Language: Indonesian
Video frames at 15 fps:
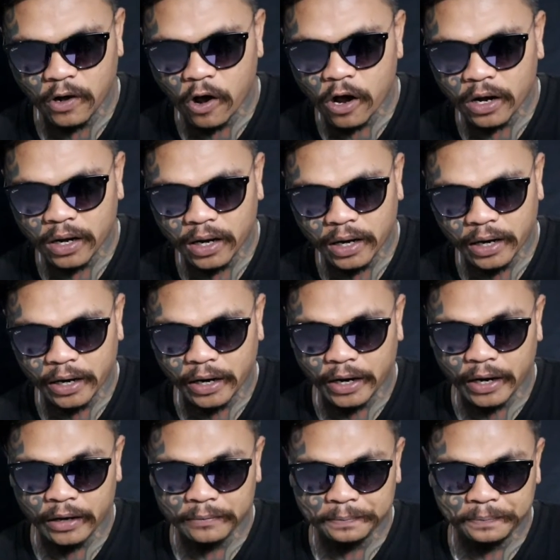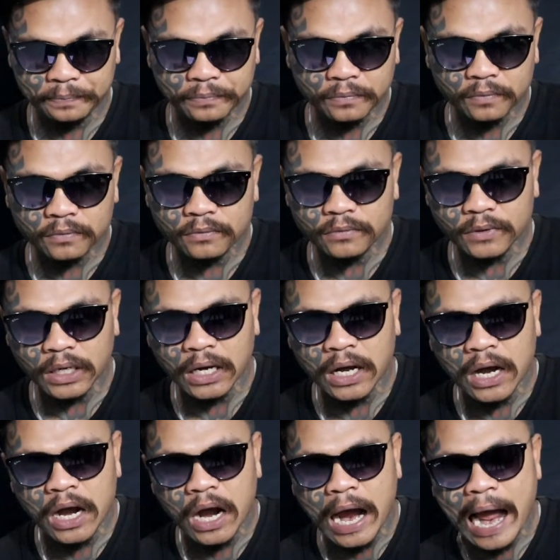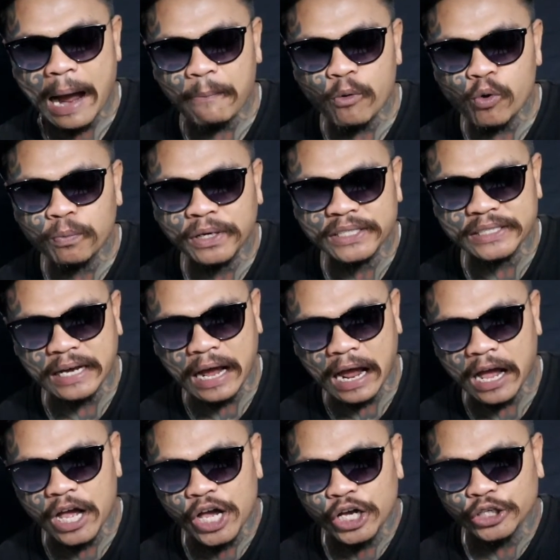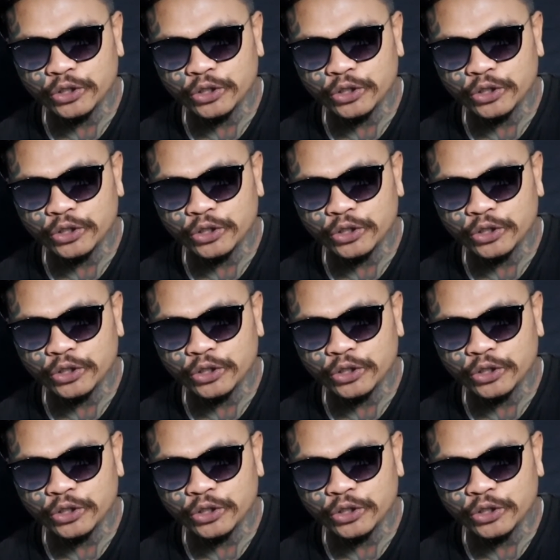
Oke. Kamu bisa